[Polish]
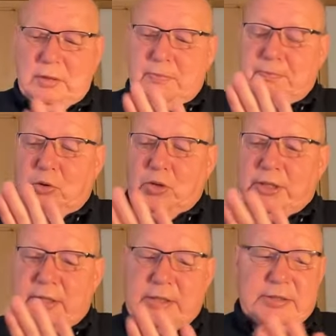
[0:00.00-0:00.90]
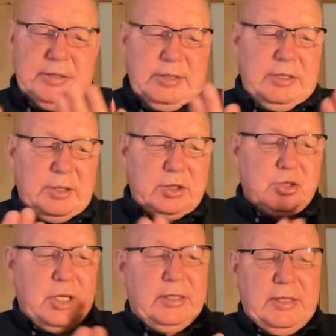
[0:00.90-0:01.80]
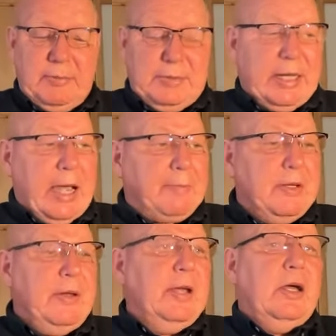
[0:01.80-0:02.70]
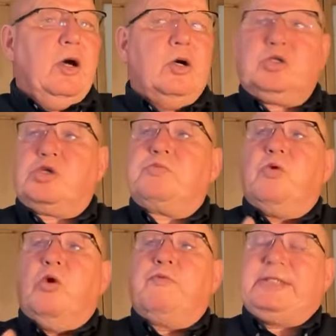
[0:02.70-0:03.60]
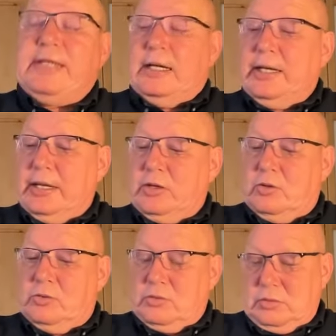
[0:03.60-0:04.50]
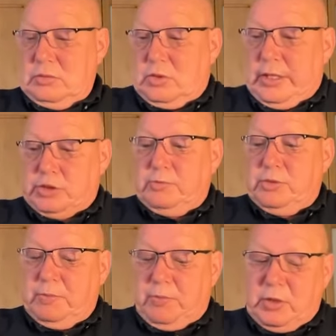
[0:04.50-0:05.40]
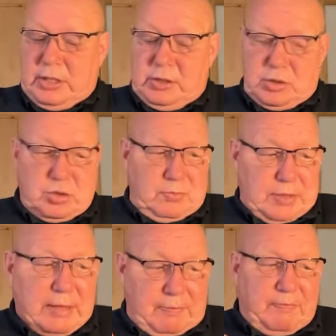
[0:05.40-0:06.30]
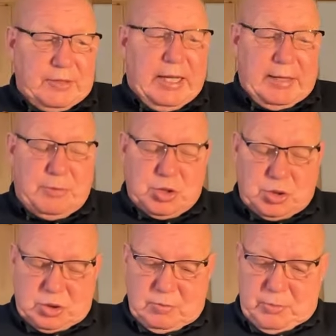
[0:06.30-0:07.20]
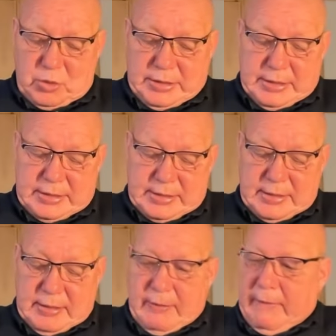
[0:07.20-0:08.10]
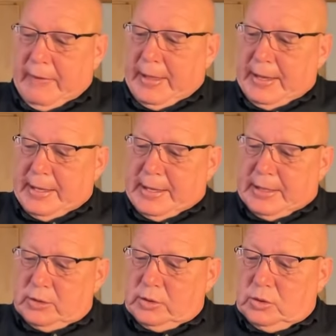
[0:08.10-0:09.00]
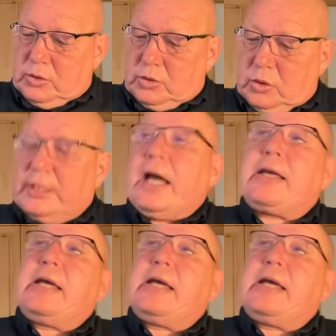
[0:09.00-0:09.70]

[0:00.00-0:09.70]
politycy rzędem, tak jakby coś było oficjalnego. Kojarzą mi się politycy, tak, wydaje mi się, że to są politycy. To tak jak